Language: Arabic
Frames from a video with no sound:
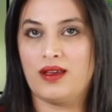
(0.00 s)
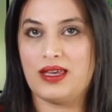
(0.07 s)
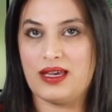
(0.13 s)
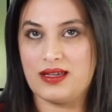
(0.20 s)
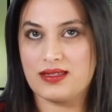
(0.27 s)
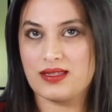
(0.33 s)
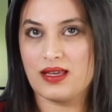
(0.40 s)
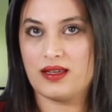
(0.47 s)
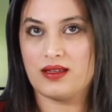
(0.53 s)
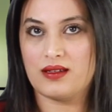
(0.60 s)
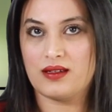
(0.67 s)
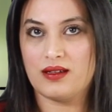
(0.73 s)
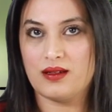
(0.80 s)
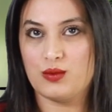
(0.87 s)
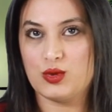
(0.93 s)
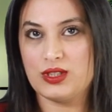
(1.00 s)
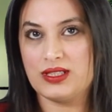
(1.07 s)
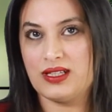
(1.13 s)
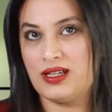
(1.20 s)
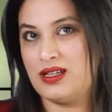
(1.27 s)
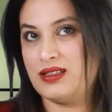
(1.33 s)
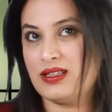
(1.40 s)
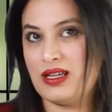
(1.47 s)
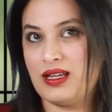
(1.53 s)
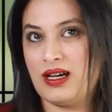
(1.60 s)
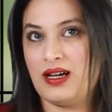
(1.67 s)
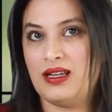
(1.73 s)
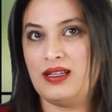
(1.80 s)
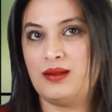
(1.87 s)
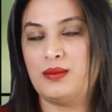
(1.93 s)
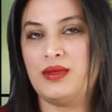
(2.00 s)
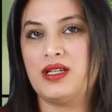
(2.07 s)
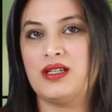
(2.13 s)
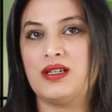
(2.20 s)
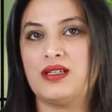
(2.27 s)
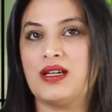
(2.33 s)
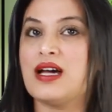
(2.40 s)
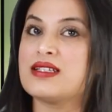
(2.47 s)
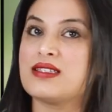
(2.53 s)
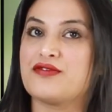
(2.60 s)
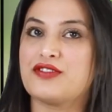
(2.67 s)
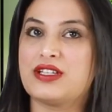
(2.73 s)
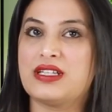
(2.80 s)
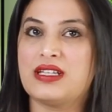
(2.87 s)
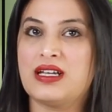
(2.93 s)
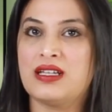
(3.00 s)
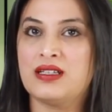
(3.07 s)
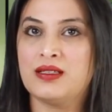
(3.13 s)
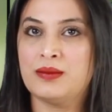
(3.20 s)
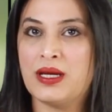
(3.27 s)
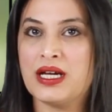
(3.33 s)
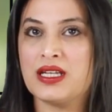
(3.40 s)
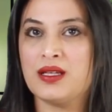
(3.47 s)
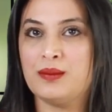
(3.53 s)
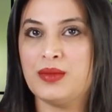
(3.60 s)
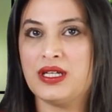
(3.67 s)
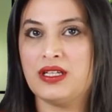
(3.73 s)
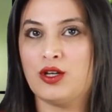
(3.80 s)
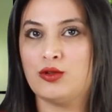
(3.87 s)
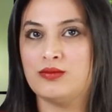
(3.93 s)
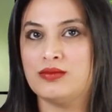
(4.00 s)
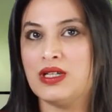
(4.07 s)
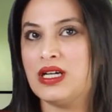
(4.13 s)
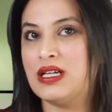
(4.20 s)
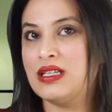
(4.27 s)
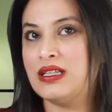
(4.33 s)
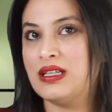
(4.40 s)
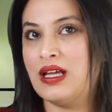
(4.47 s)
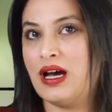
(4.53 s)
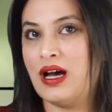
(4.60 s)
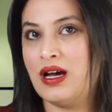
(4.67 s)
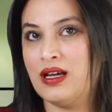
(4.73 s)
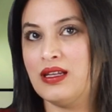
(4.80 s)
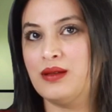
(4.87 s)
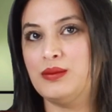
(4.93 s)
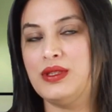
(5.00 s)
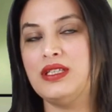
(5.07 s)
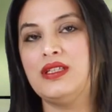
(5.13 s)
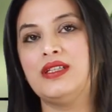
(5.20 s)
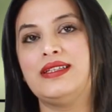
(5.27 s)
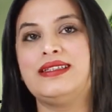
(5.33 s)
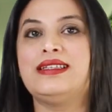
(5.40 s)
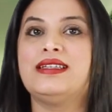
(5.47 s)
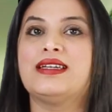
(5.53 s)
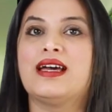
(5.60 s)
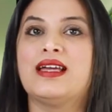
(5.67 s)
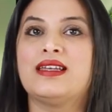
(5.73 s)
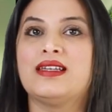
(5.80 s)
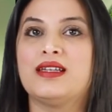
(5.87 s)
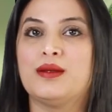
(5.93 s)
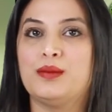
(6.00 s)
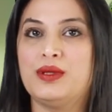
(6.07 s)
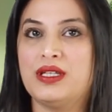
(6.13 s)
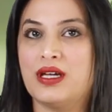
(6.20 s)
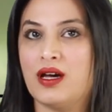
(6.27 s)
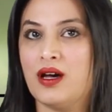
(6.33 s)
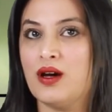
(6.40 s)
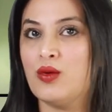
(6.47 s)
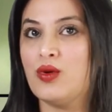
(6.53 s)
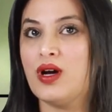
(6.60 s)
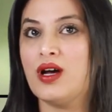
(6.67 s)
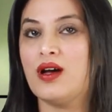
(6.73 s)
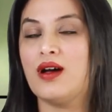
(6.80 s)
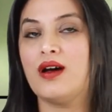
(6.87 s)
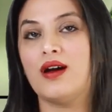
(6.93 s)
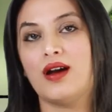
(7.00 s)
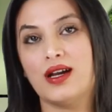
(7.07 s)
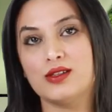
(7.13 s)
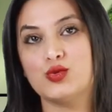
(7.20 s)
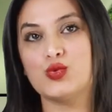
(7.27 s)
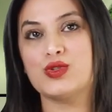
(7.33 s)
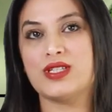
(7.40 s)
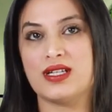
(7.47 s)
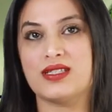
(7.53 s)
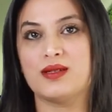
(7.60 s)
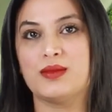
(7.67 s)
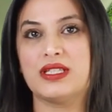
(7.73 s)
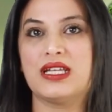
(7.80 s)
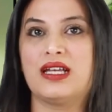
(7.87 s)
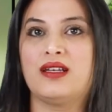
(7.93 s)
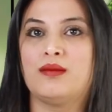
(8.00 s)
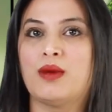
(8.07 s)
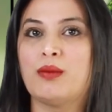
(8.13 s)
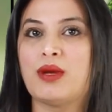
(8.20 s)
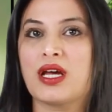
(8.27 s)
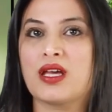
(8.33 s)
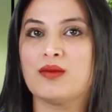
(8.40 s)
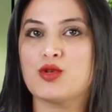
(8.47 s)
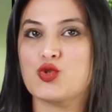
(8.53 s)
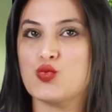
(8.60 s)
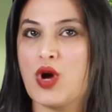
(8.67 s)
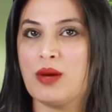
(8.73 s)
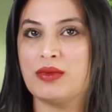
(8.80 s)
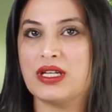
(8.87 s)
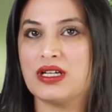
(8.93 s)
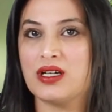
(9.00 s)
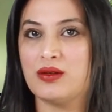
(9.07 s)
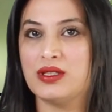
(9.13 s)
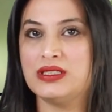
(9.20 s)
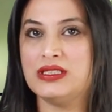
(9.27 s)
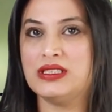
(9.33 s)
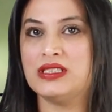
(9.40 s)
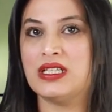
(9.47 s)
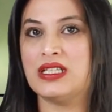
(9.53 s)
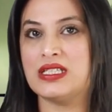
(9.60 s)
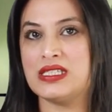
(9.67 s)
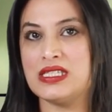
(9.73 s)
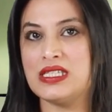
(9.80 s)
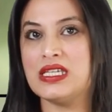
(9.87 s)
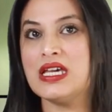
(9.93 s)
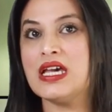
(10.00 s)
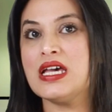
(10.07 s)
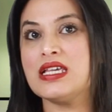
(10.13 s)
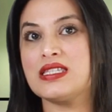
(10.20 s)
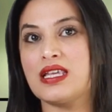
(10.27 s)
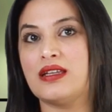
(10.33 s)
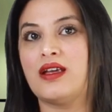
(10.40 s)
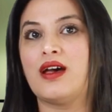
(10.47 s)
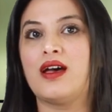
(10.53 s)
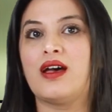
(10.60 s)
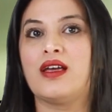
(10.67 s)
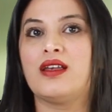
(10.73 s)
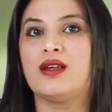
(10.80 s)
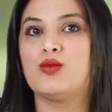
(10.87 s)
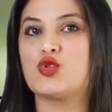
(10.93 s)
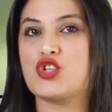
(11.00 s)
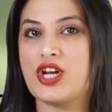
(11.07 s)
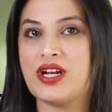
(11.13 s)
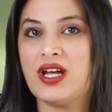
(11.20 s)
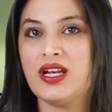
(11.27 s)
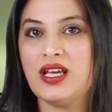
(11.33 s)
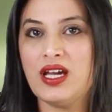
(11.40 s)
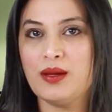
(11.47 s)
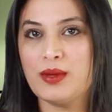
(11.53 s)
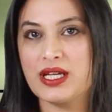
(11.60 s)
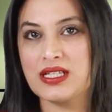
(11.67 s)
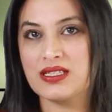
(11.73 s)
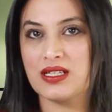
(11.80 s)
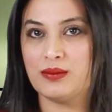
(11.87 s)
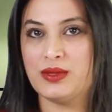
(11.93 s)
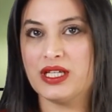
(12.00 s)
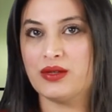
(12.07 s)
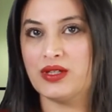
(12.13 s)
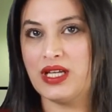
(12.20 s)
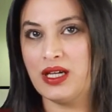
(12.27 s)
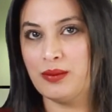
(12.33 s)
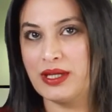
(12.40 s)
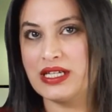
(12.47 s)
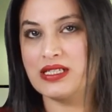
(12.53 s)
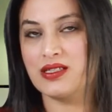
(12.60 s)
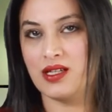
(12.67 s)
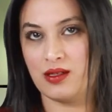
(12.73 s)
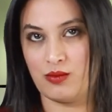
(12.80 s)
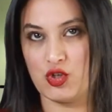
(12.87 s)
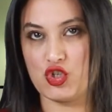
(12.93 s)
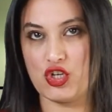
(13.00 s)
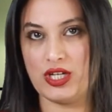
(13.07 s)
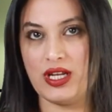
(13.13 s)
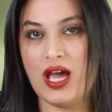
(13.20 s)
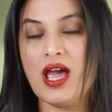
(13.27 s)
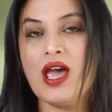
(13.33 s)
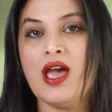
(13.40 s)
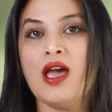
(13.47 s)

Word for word: كسائر بلدان العالم يحتفل المغرب باليوم العالمي للبيئة وحيث تعتمد المملكة مجموعة من القوانين التي سنها المشرع لحماية البيئة ولحماية المجرة